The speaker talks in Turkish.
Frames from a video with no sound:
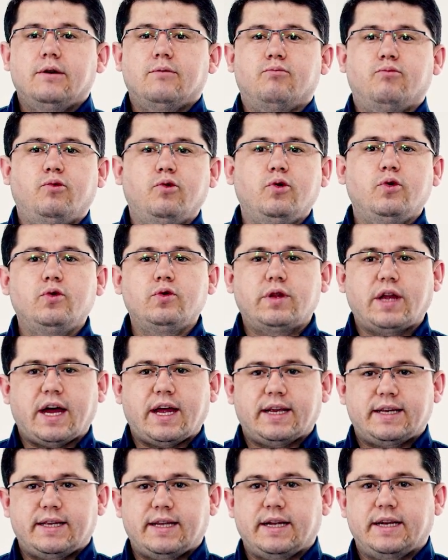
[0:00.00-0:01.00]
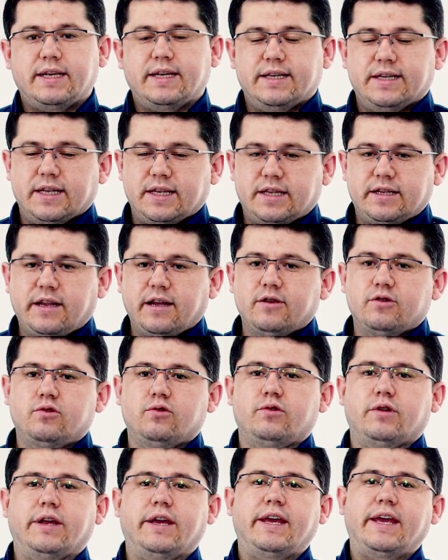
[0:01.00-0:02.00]
bu dersleri izledikten
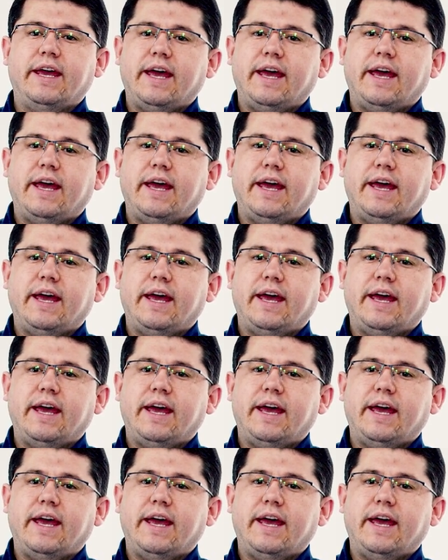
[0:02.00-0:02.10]
sonra